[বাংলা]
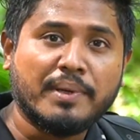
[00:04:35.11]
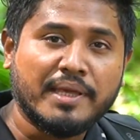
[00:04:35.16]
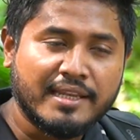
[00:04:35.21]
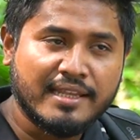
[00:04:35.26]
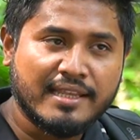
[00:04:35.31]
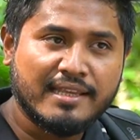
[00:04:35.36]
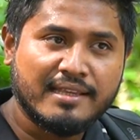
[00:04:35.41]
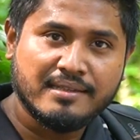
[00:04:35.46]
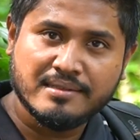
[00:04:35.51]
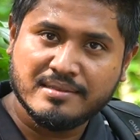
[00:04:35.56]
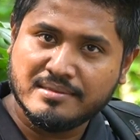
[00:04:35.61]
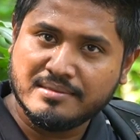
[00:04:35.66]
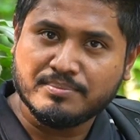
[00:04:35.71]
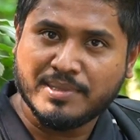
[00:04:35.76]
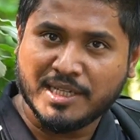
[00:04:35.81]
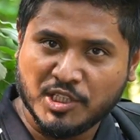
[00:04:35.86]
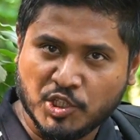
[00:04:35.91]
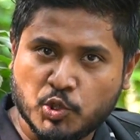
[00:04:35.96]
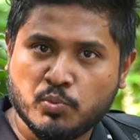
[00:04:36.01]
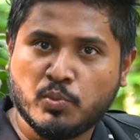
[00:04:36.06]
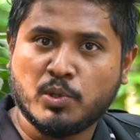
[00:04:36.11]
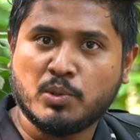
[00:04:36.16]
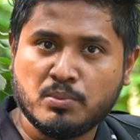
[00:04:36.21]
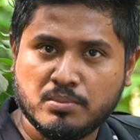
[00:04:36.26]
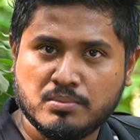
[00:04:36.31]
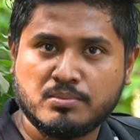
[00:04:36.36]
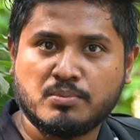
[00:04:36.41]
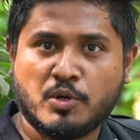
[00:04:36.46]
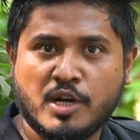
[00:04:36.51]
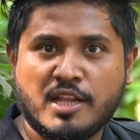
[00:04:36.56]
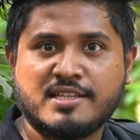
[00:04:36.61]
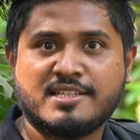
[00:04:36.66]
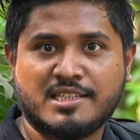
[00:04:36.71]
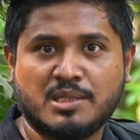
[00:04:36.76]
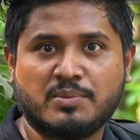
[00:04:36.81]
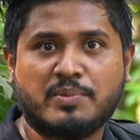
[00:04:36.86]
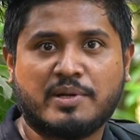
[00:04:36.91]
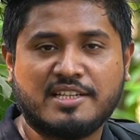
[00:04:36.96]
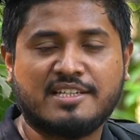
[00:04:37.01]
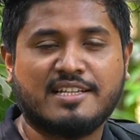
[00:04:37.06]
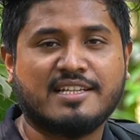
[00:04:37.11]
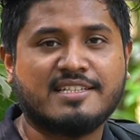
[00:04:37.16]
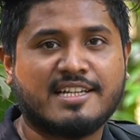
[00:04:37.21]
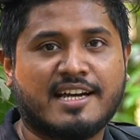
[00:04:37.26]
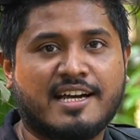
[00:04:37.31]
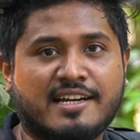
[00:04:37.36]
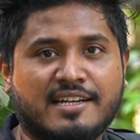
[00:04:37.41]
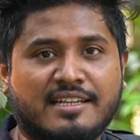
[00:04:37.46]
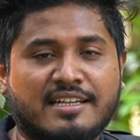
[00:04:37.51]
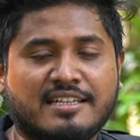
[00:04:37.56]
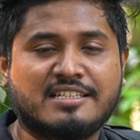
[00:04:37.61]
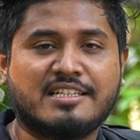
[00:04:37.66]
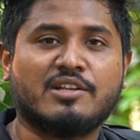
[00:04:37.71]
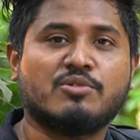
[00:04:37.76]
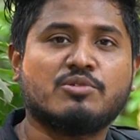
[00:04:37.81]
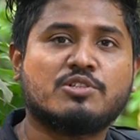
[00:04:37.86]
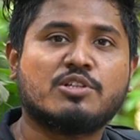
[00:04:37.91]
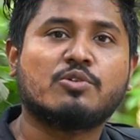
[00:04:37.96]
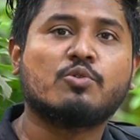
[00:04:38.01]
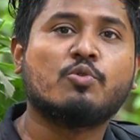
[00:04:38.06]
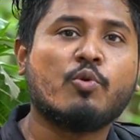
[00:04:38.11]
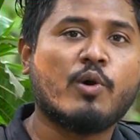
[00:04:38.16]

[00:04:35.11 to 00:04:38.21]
মিনি বান্দরবন বলা যেতে পারে সেই জায়গাটিকে সেটা হচ্ছে